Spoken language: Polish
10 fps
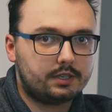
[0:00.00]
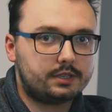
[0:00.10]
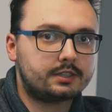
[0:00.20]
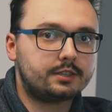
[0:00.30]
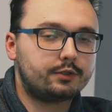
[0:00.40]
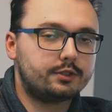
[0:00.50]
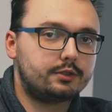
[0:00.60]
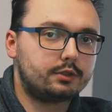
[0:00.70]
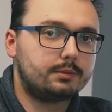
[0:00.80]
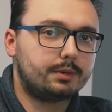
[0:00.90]
Ja ze swojej
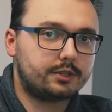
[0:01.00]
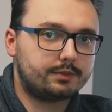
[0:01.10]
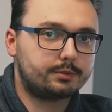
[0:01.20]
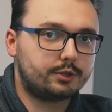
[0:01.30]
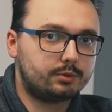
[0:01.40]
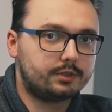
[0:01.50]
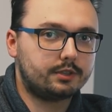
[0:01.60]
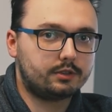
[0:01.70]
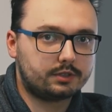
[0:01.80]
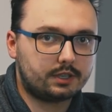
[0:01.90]
strony bardzo Wam dziękuję za
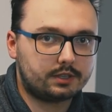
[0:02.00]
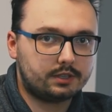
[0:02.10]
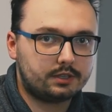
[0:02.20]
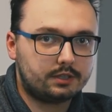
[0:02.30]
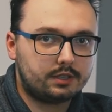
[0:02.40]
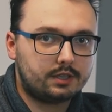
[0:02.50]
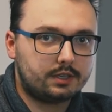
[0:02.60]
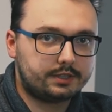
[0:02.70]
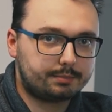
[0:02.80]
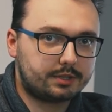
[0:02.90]
oglądanie.
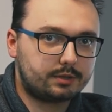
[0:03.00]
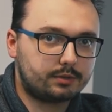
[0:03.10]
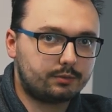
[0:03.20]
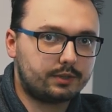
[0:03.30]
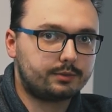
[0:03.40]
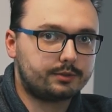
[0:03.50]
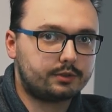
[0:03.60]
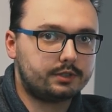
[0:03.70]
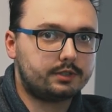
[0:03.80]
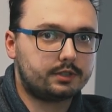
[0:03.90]
Zapraszam na własną
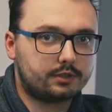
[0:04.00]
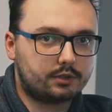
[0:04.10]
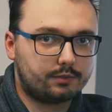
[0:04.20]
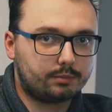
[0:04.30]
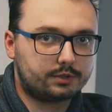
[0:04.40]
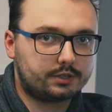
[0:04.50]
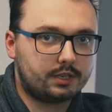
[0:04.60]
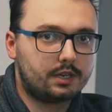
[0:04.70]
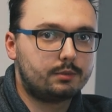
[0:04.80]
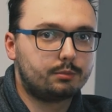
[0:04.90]
stronę internetową, gdzie
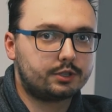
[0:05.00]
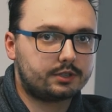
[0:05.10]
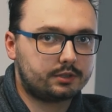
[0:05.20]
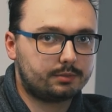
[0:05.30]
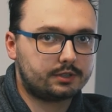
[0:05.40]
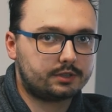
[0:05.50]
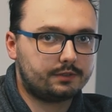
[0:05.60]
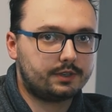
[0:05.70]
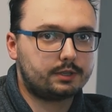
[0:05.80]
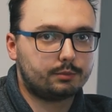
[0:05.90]
możecie zobaczyć
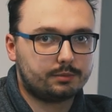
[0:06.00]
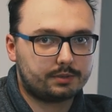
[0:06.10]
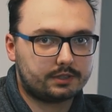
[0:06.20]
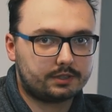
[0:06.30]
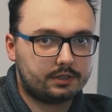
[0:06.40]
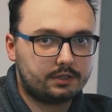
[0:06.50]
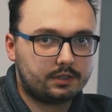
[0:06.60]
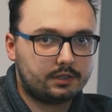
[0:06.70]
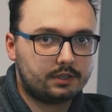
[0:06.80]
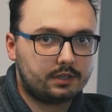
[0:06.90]
efekty mojej pracy.
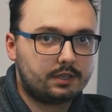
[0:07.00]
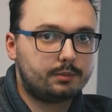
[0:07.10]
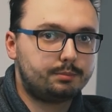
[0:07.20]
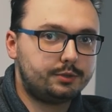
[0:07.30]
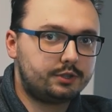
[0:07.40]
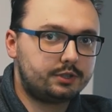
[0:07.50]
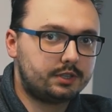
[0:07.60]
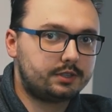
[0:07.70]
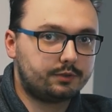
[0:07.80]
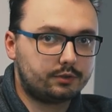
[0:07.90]

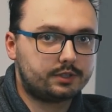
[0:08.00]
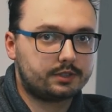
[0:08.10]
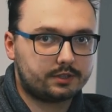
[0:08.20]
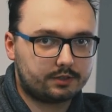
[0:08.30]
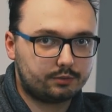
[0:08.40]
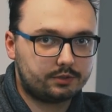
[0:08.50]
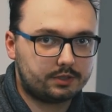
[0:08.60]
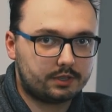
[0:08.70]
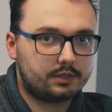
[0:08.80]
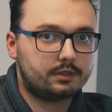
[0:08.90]
Piszcie, dzwońcie,
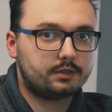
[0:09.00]
rezerwujcie.